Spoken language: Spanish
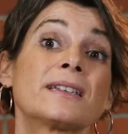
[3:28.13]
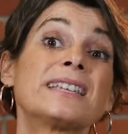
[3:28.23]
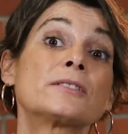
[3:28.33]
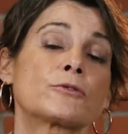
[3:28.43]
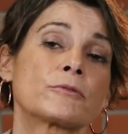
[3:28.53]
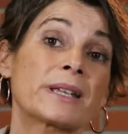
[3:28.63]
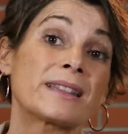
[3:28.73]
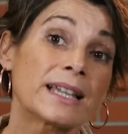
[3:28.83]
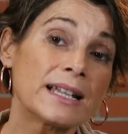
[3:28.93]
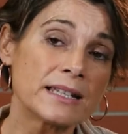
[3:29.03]

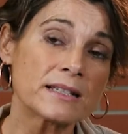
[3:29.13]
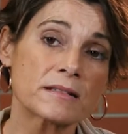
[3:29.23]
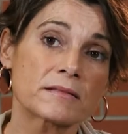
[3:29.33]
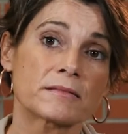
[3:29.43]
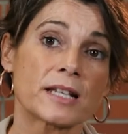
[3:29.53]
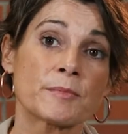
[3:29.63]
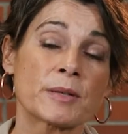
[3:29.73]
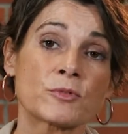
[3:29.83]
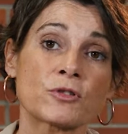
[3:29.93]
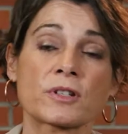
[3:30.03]
instrumentales,
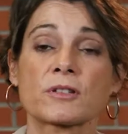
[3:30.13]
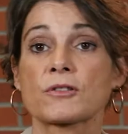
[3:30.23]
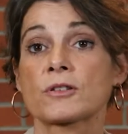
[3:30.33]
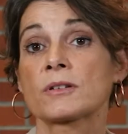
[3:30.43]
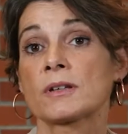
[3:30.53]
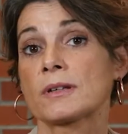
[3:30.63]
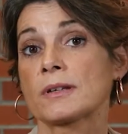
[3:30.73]
llamamos, que son